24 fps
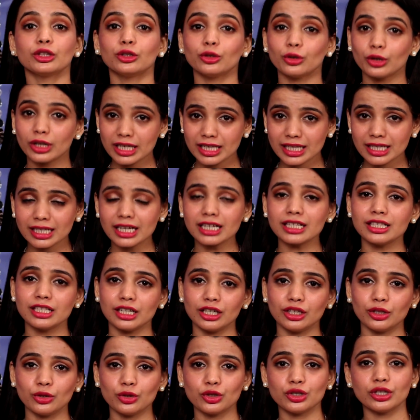तो इसका
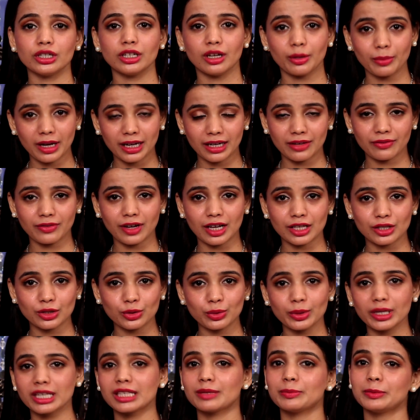सोल्यूशन हमारे
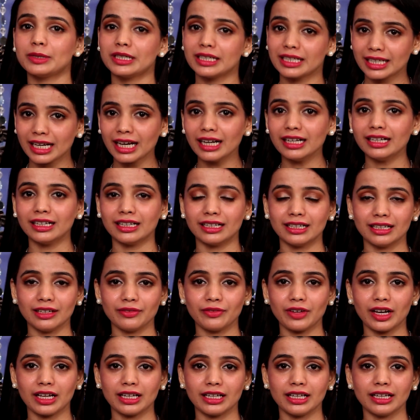वास्तु एक्सपर्ट क्या करने
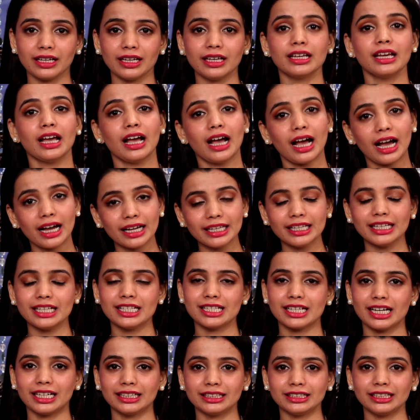वाले हैं आइए
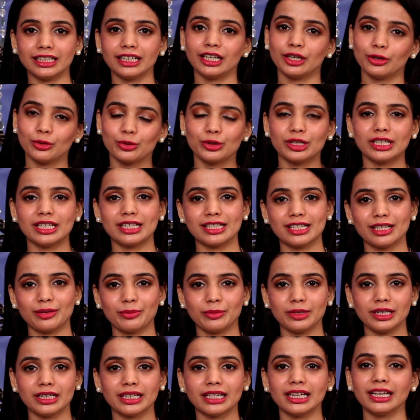जानते हैं उन्हीं से
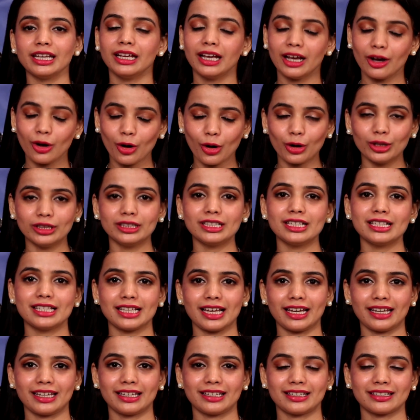मिलके ऑन द
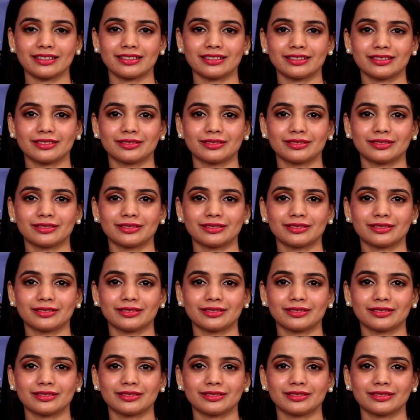साइट